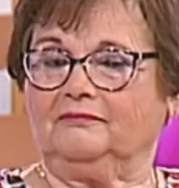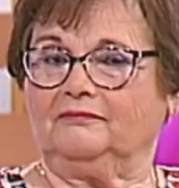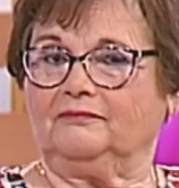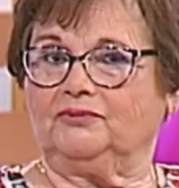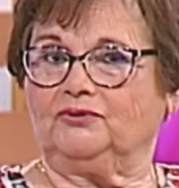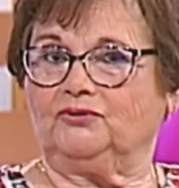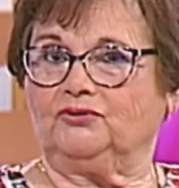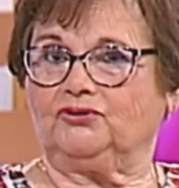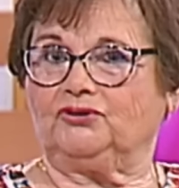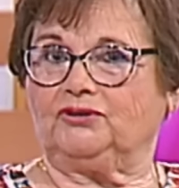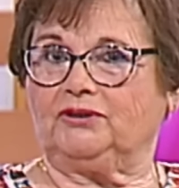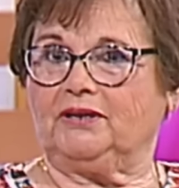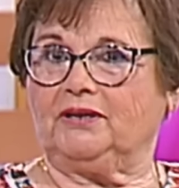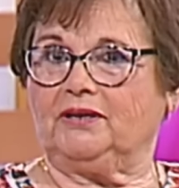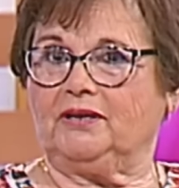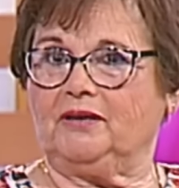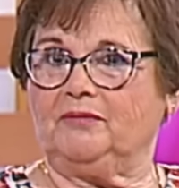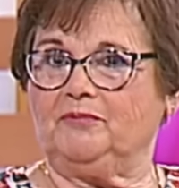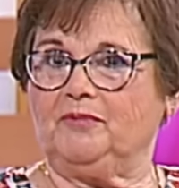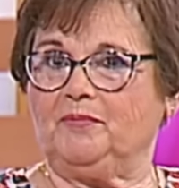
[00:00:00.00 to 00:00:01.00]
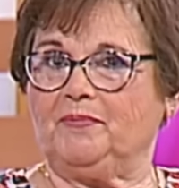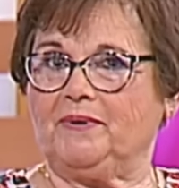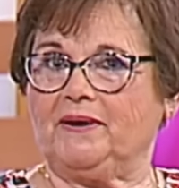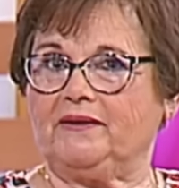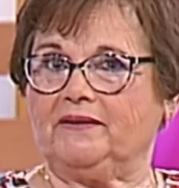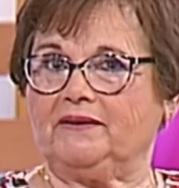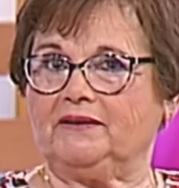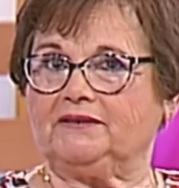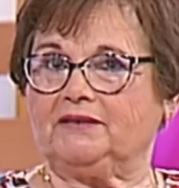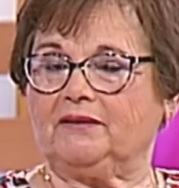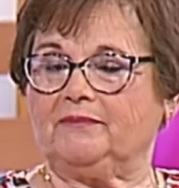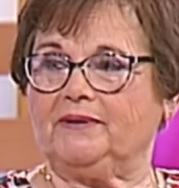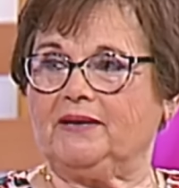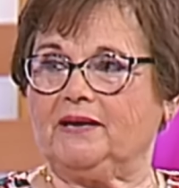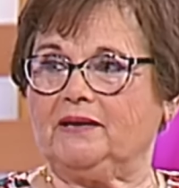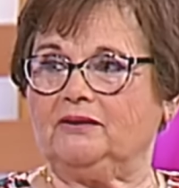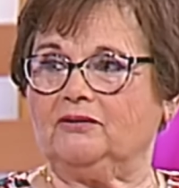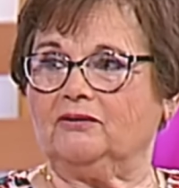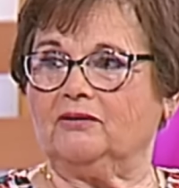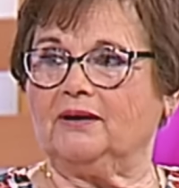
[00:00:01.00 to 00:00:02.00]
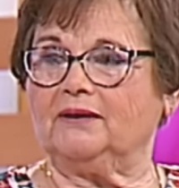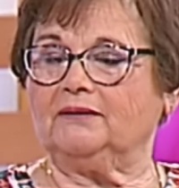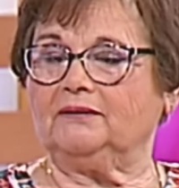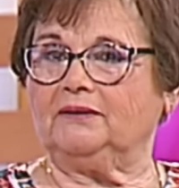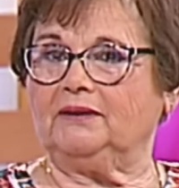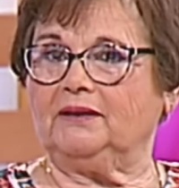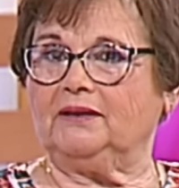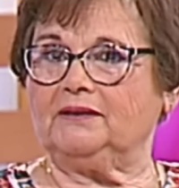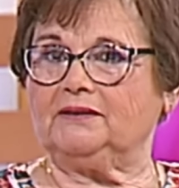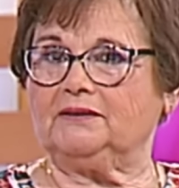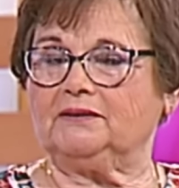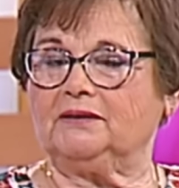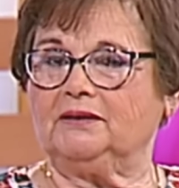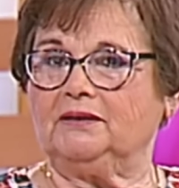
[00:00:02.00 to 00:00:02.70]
Pues es que mi padre se había ido antes